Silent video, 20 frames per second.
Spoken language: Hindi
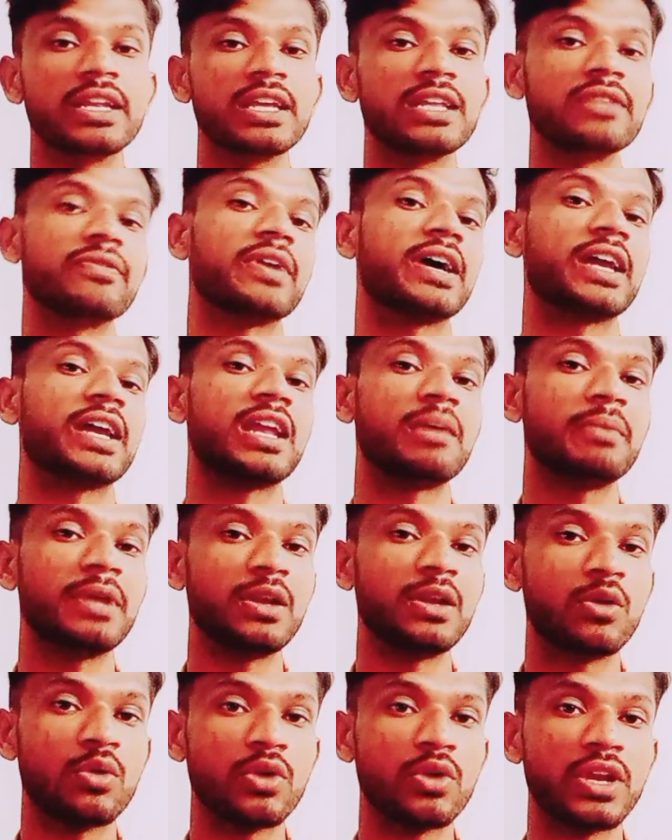नींद
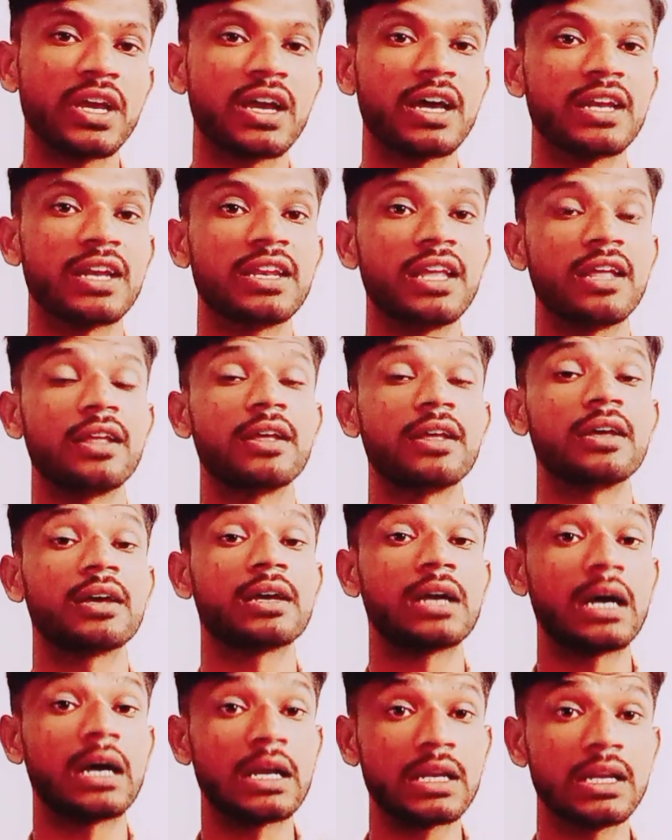वगैरह में इन लोगों ने करने
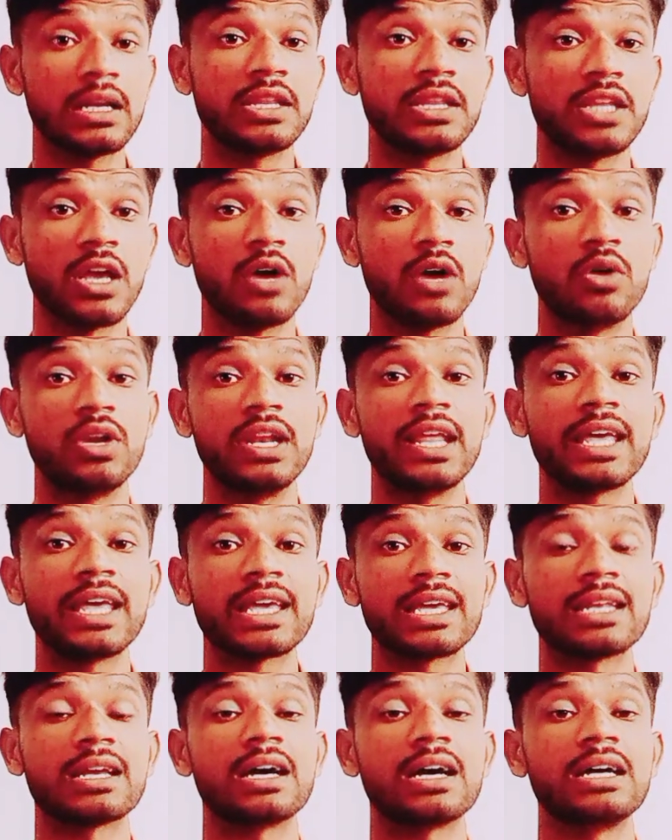कर ना दिया और
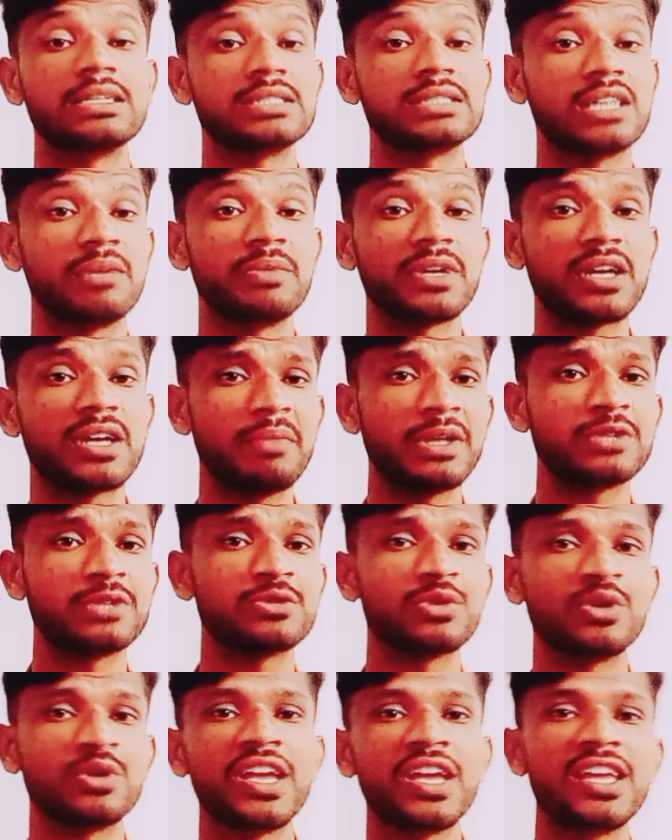लेकिन खान साहब ने कहा
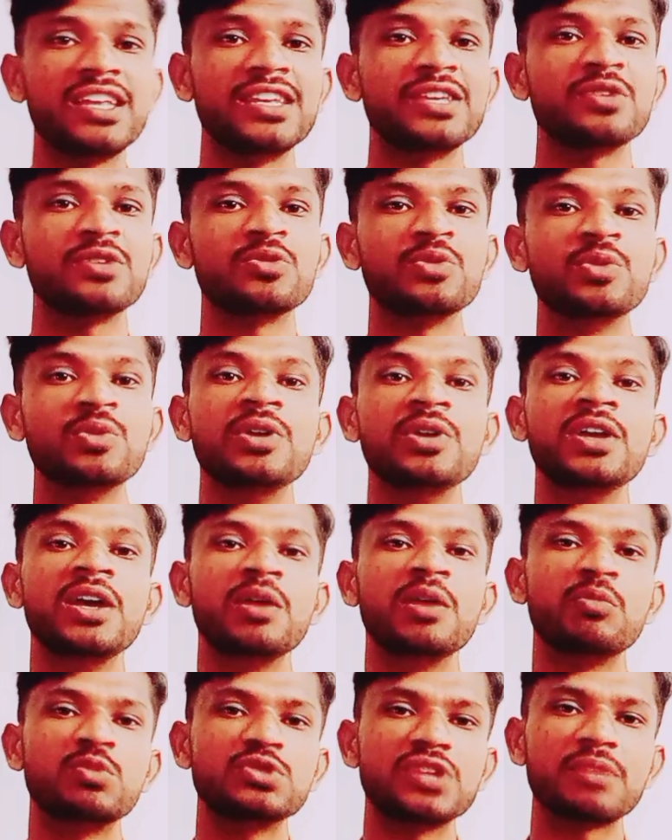मैं सोए ही नहीं हूँ
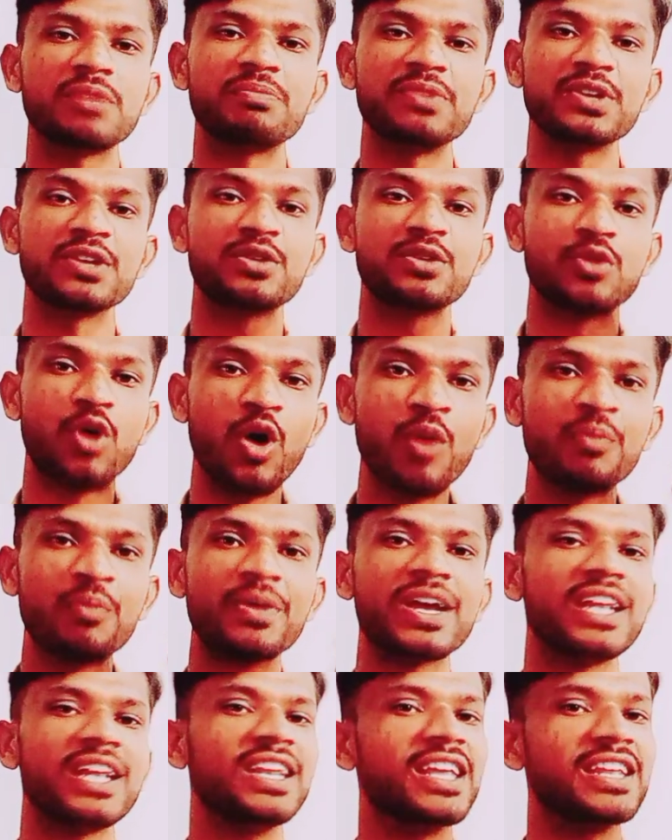मुझे अपनी
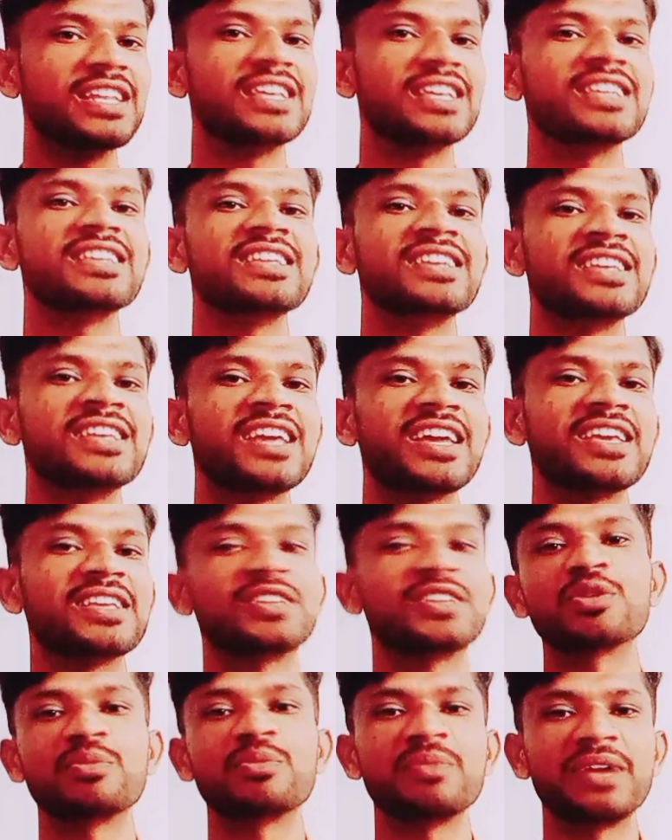कौम के लिए नींद ही नहीं
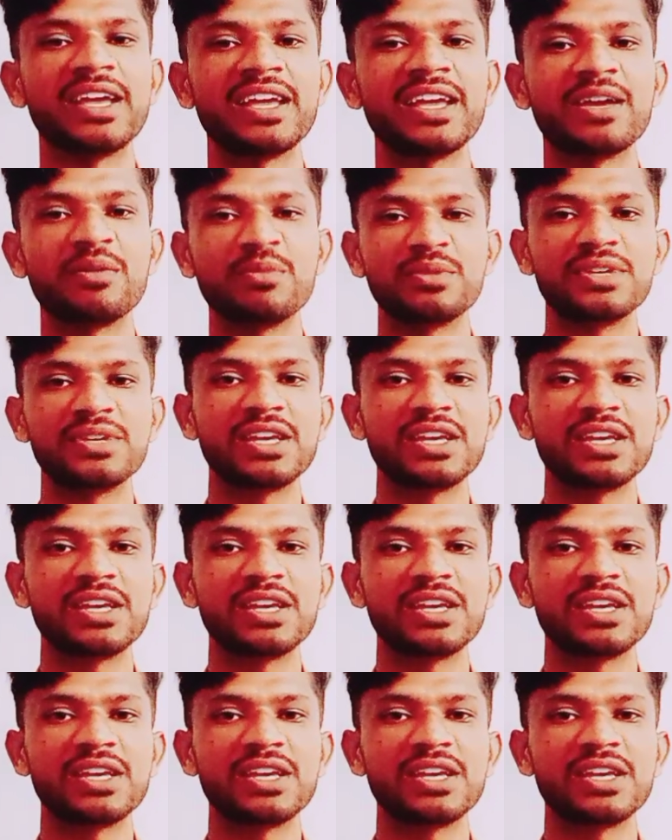आई तो मैं